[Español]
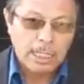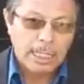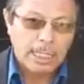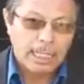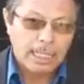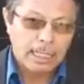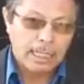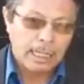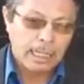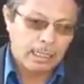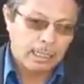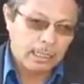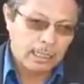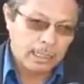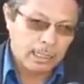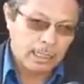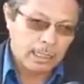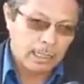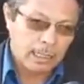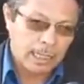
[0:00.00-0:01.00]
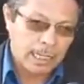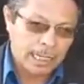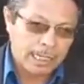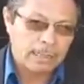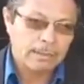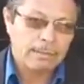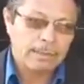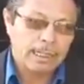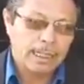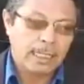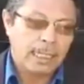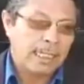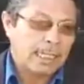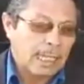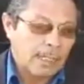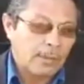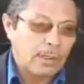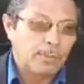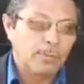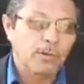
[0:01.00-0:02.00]
la gente le ha
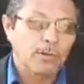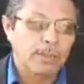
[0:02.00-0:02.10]
dado el